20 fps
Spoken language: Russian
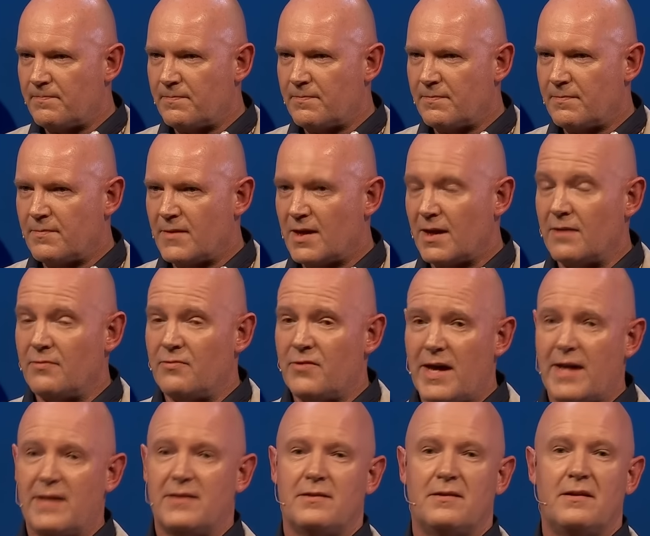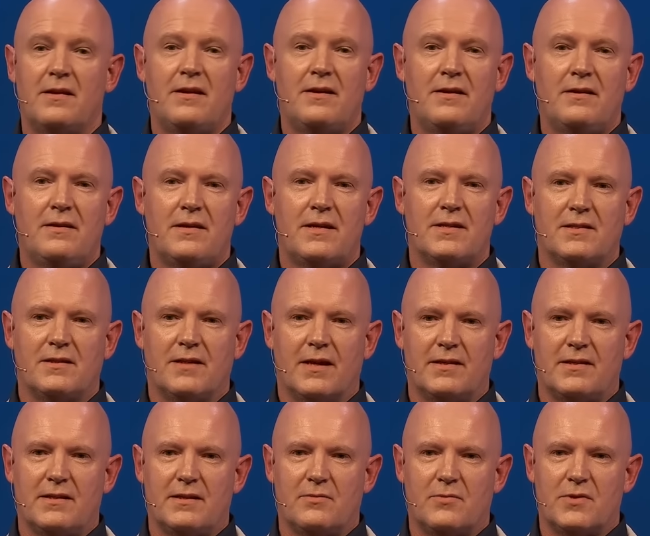Вот моя идея,
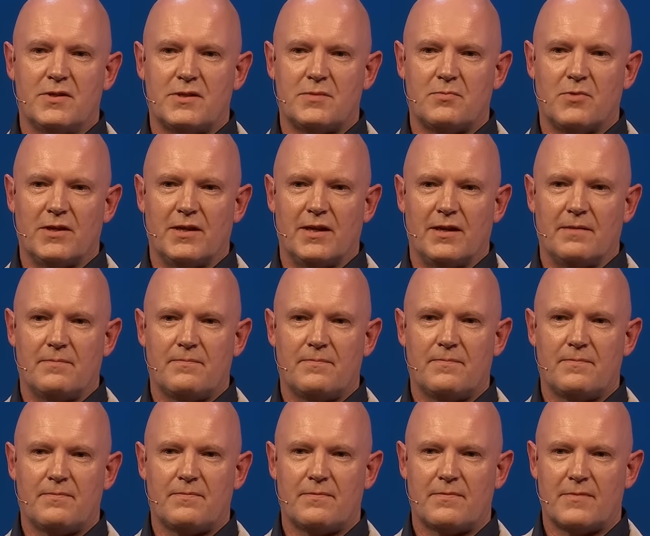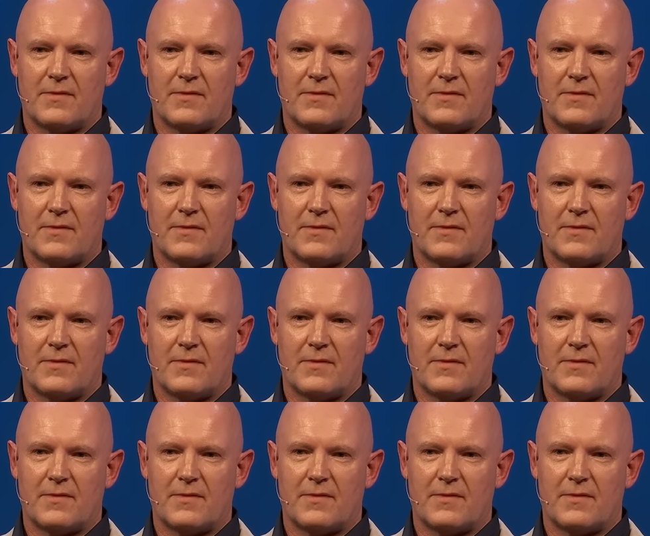достойная распространения.